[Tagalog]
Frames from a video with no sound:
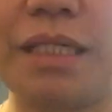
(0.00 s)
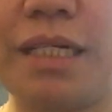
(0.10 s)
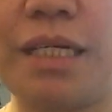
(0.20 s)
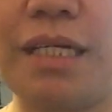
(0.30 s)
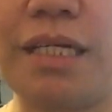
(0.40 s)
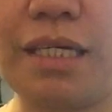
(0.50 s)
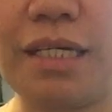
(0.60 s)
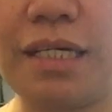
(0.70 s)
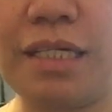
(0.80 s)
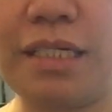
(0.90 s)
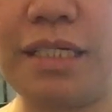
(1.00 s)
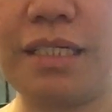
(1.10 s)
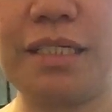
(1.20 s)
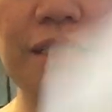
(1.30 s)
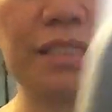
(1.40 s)
lalagyan
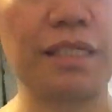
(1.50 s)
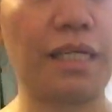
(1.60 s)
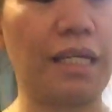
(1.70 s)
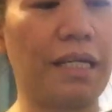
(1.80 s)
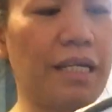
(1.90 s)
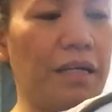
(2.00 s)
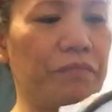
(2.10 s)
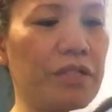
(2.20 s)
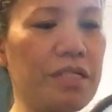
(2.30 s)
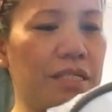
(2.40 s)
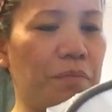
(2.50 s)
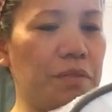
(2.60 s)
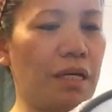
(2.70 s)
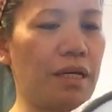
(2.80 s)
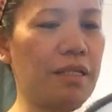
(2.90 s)
kailan naka first step
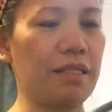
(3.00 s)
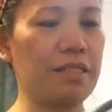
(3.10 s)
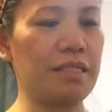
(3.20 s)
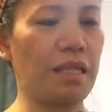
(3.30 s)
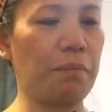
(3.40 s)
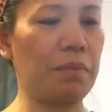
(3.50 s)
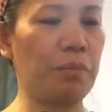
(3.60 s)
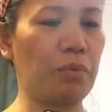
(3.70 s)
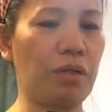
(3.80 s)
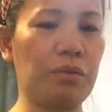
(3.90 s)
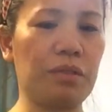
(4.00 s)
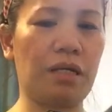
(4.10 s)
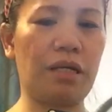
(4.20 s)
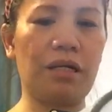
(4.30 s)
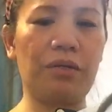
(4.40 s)
second step na po ako
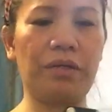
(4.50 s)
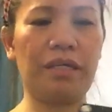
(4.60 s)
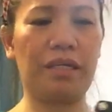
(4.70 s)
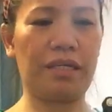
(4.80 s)
talaga oy